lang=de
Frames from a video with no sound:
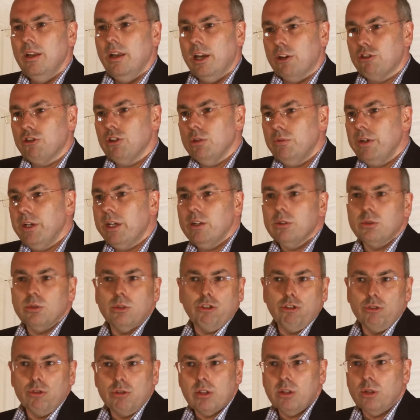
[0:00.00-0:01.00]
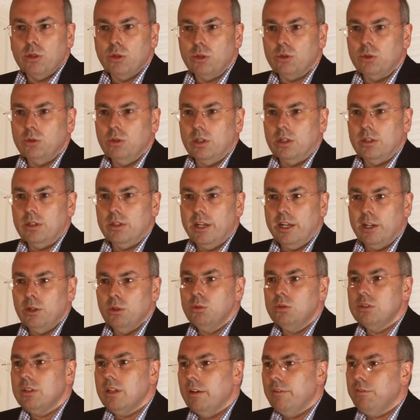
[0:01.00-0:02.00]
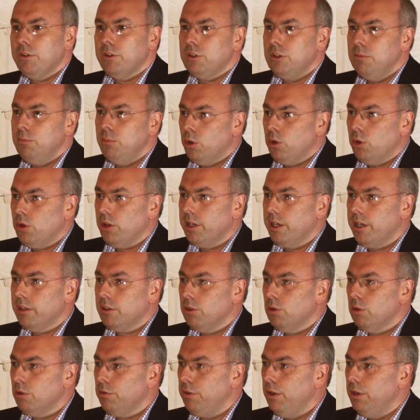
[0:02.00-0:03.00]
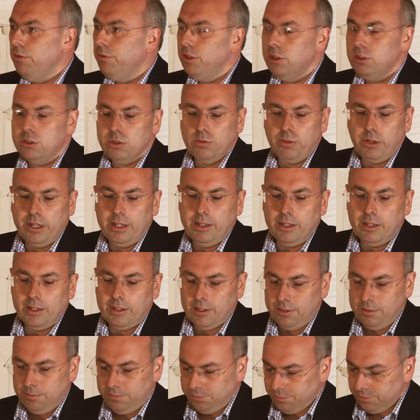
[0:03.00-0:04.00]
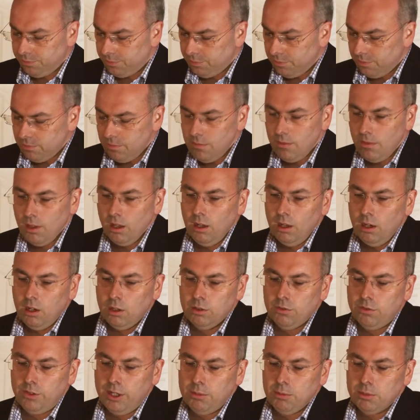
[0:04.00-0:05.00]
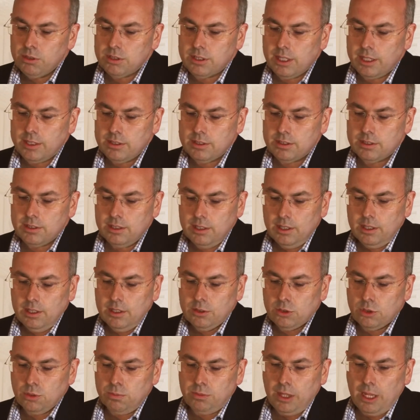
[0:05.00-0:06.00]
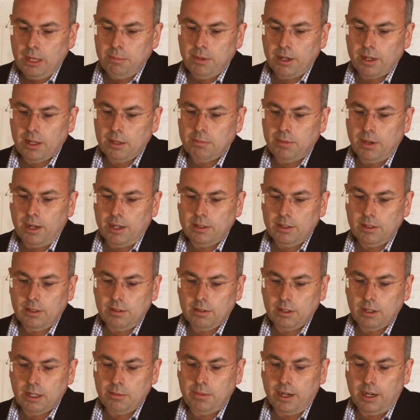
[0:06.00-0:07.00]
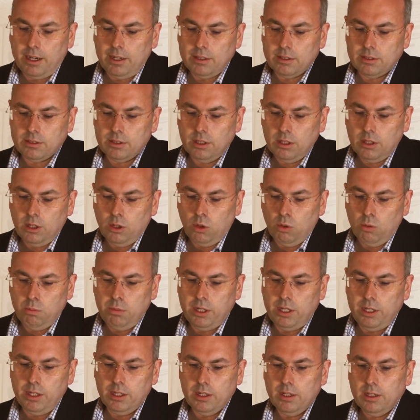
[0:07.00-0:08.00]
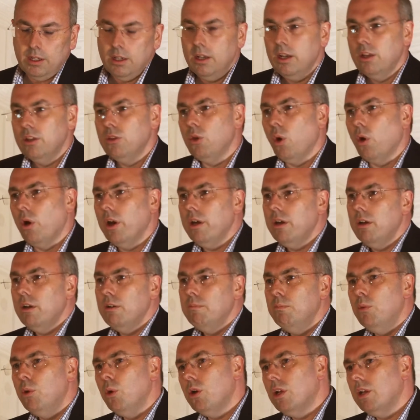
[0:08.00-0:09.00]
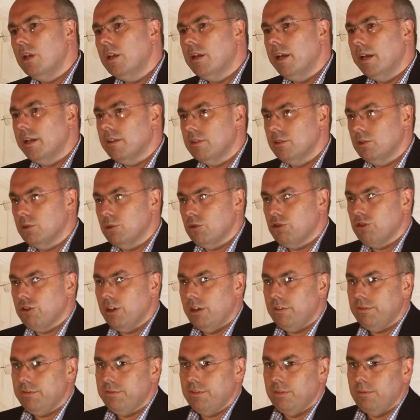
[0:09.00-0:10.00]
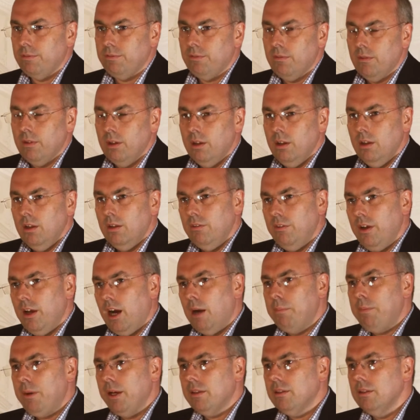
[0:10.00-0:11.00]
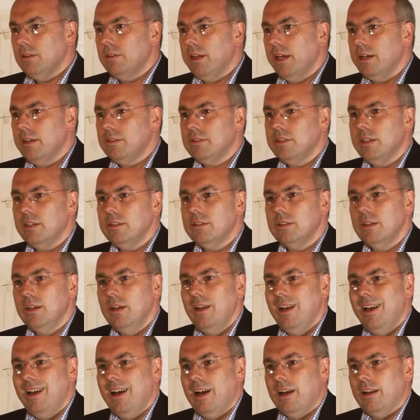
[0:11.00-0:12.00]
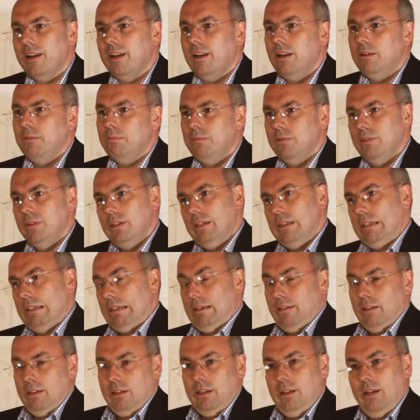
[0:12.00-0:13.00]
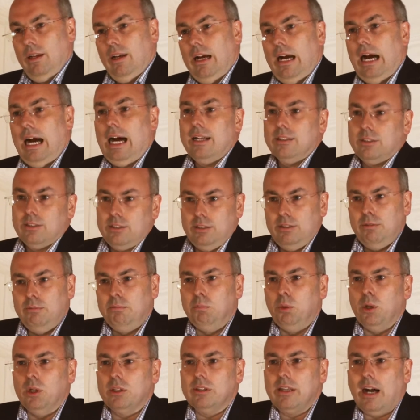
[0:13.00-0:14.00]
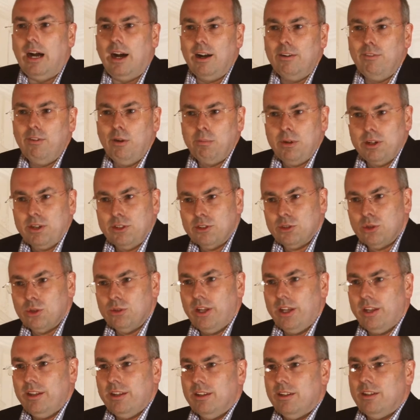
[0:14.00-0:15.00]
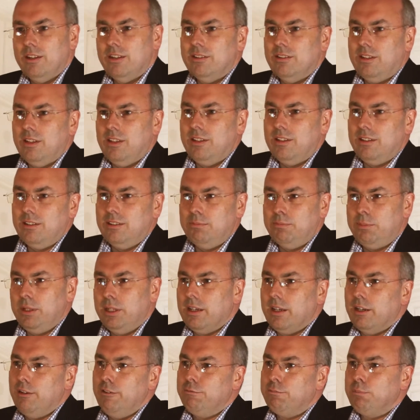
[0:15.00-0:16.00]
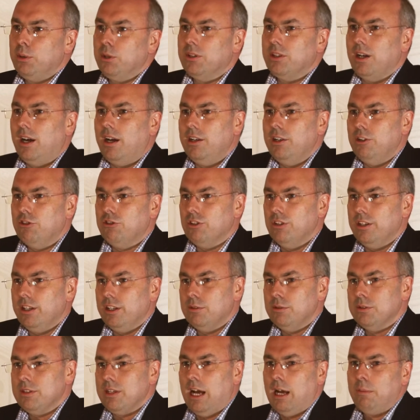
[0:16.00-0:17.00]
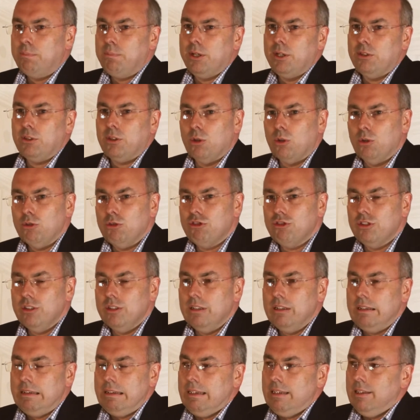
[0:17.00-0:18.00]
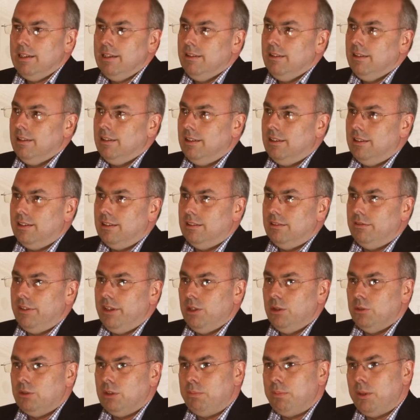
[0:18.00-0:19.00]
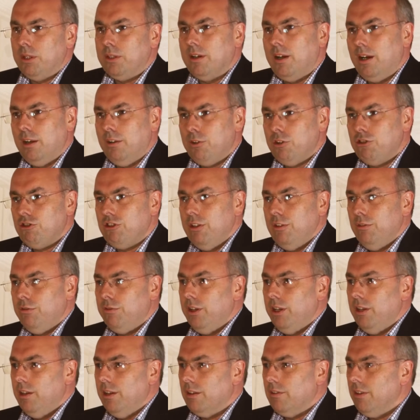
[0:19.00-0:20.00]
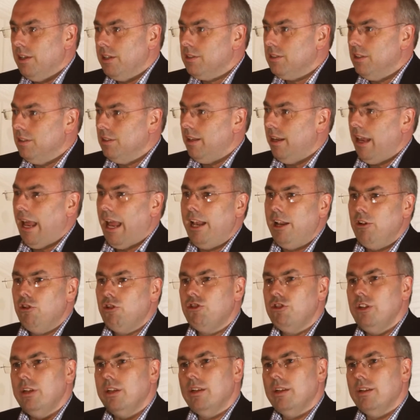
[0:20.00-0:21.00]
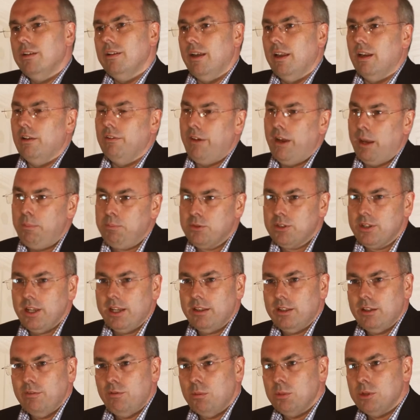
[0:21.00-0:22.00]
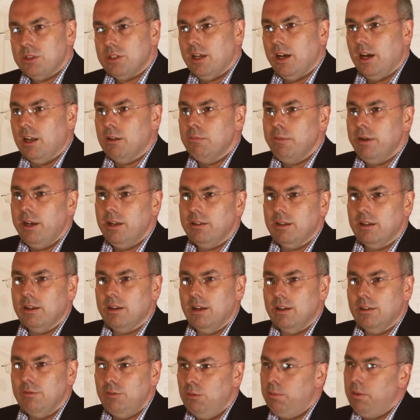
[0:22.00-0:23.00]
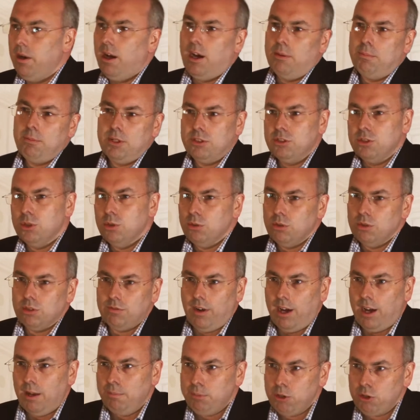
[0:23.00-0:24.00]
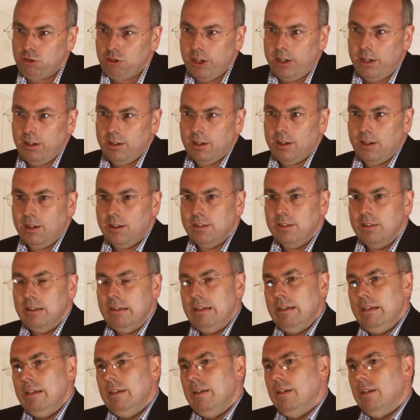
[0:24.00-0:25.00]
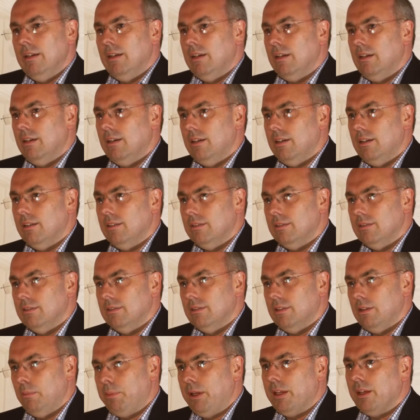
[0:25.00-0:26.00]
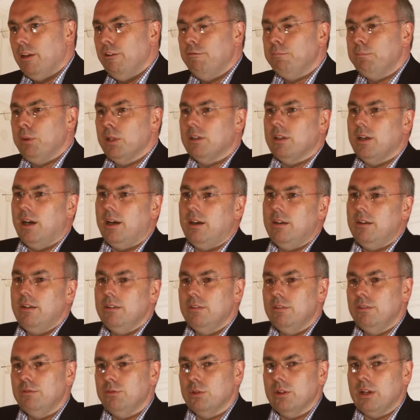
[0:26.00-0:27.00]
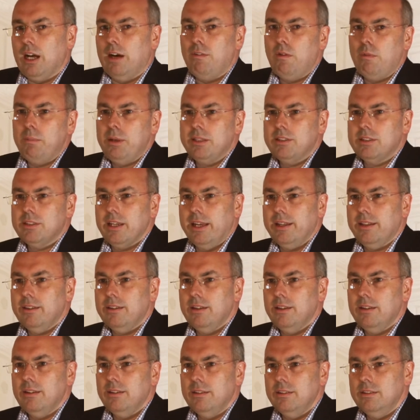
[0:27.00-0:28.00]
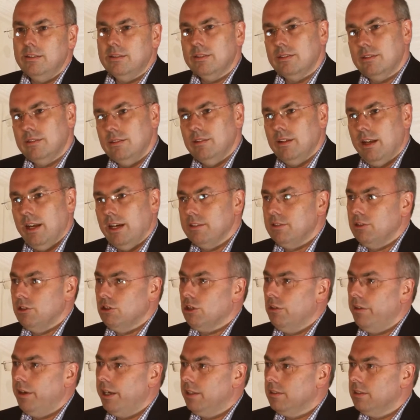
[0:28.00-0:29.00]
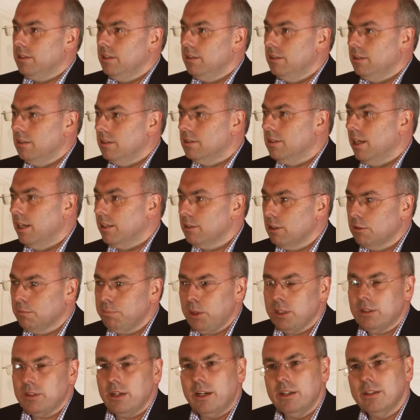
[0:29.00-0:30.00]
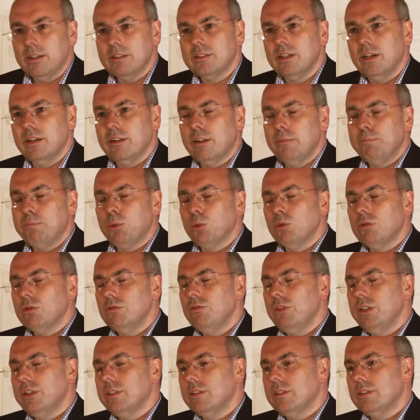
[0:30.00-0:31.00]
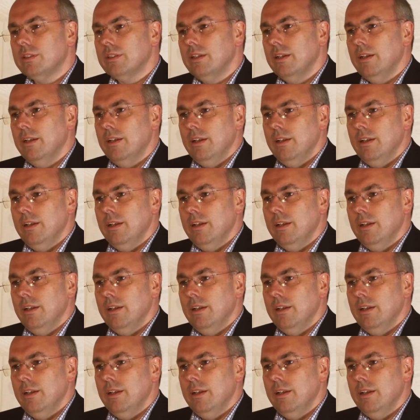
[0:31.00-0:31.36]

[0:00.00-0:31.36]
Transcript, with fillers: Er schaut wirklich das Schlüsselloch durch. Er nutzt einfach die Möglichkeiten noch viel, viel zu wenig. Und wir haben uns das zum Thema gemacht, um hier neue Möglichkeiten zu schaffen. Wir arbeiten derzeit an einem Art Portal, wenn man es so nennen kann. Der Begriff Portal ist schon etwas abgedroschen, äh, weil unter Portal verstehen viele quasi den Einstieg einer Webseite, wo man sich anmelden kann, wie bei Amazon und Waren bestellen kann. Äh, der Begriff Portal von Government-Seite ist klassischerweise das Standardportal, das angeboten wird.